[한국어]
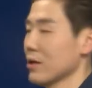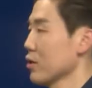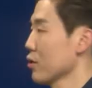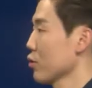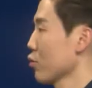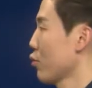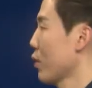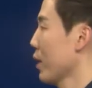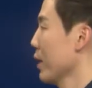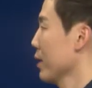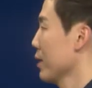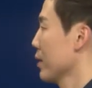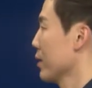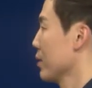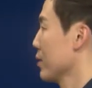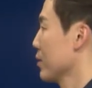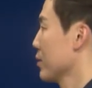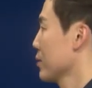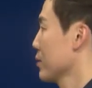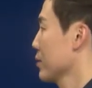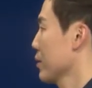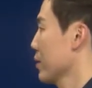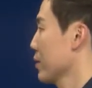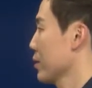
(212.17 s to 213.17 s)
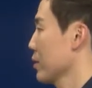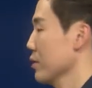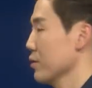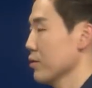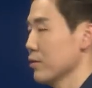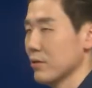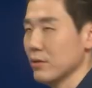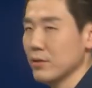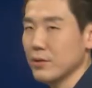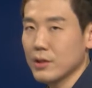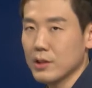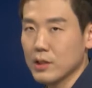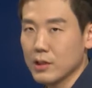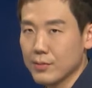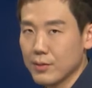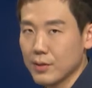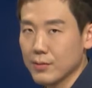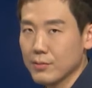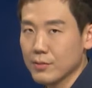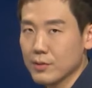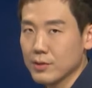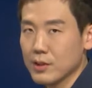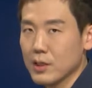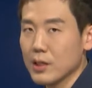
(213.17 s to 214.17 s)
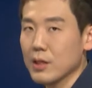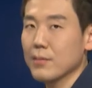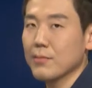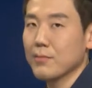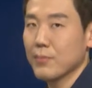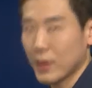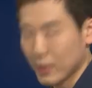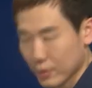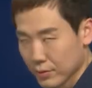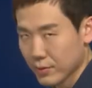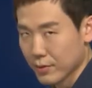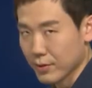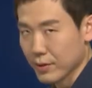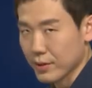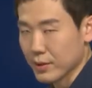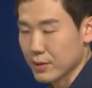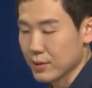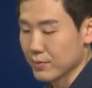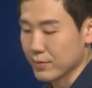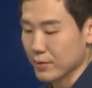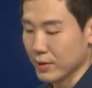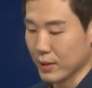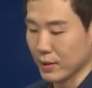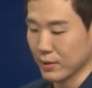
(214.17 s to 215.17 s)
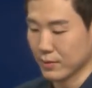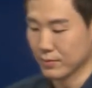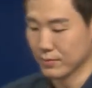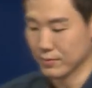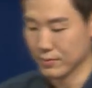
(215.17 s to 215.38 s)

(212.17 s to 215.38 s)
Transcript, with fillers: 광. 자, 그리고 2번 문제 바로 들어가겠습니다.